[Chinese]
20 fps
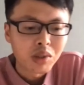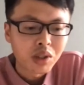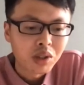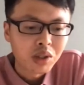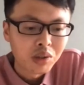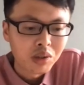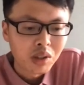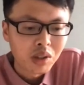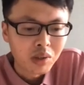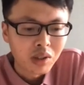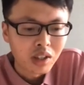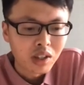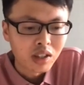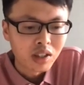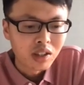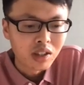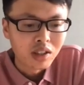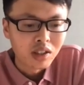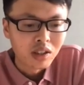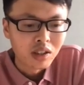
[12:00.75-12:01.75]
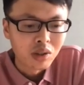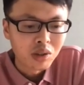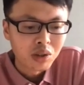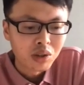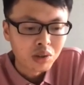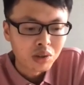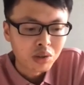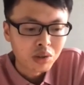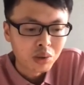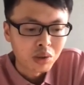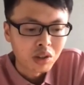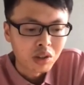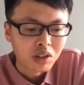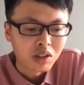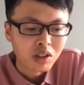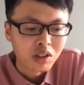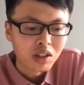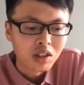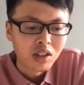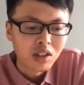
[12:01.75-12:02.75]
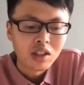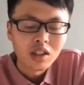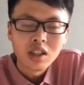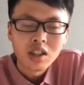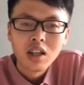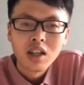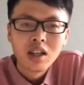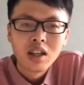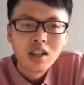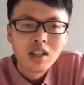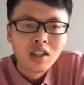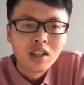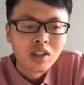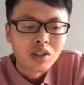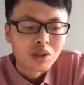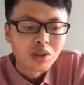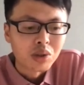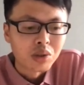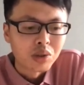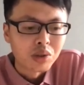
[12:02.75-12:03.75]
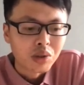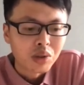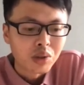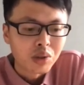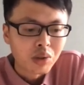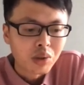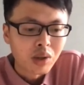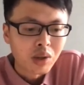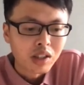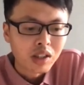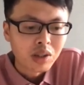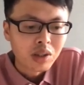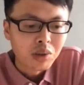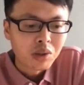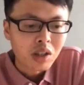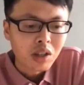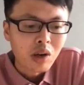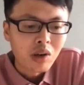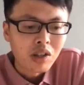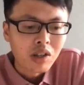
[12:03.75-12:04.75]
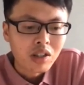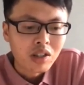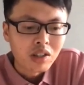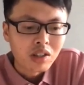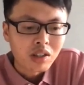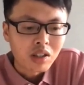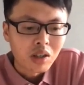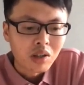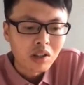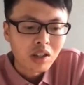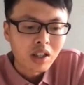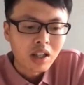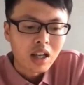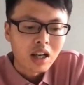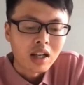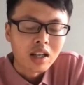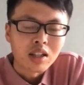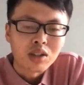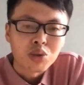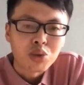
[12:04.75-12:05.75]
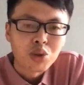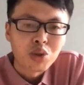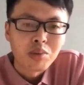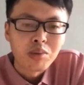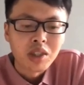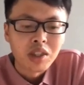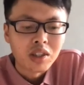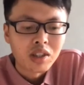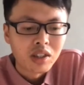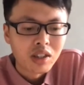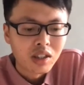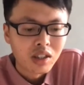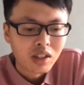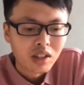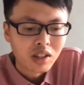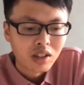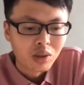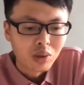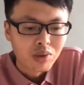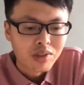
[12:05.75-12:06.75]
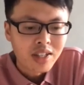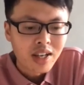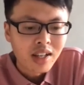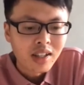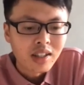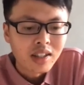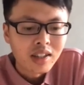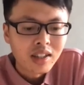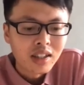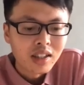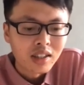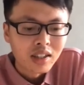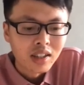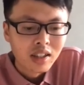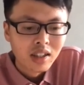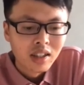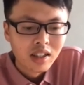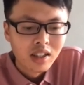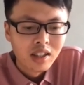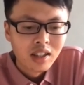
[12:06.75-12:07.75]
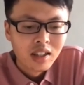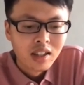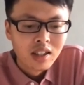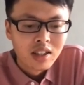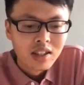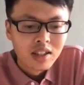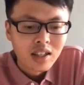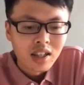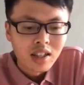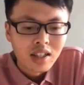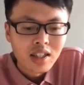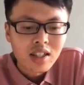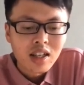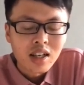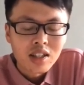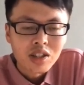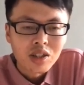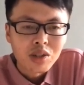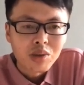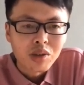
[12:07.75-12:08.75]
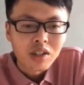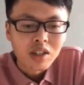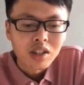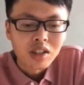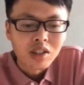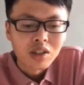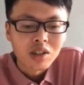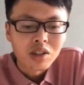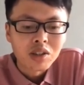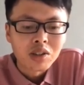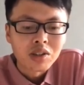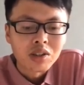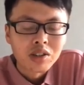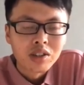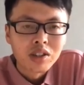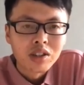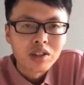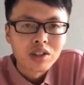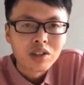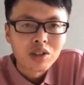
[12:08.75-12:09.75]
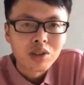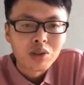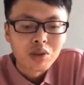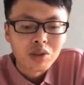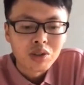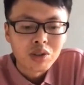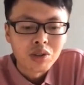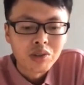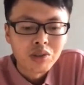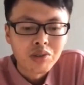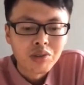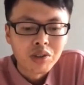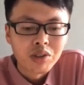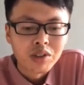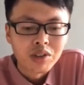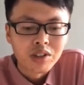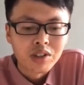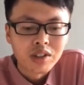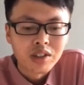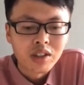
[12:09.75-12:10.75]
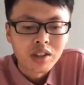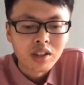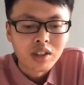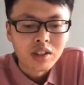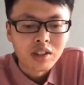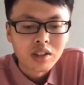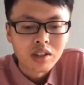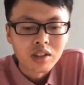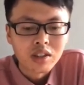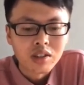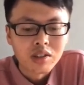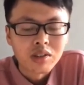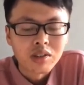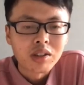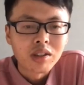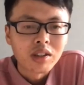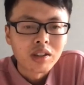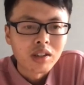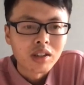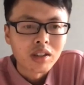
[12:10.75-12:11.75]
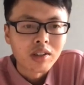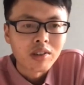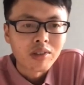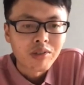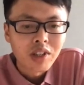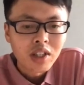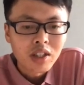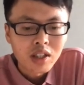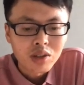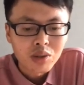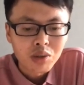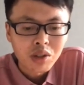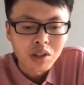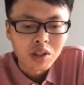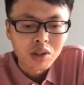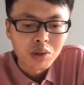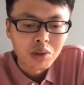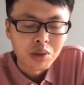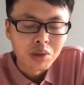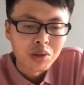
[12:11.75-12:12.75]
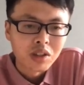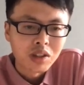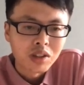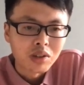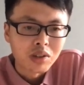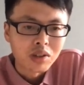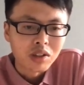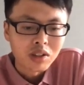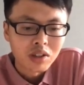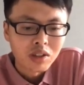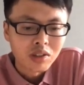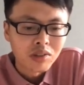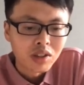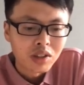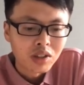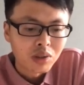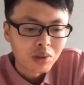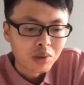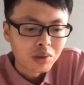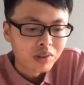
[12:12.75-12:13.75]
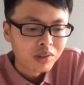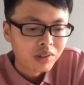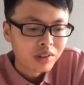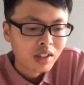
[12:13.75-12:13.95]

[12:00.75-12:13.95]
Q 的话要求主要是第一，有跨地域高一致、高可查，具备容灾能力，在异常情况下能够自动修复，这个是啊、呃、非常重要的对于这种计费系统。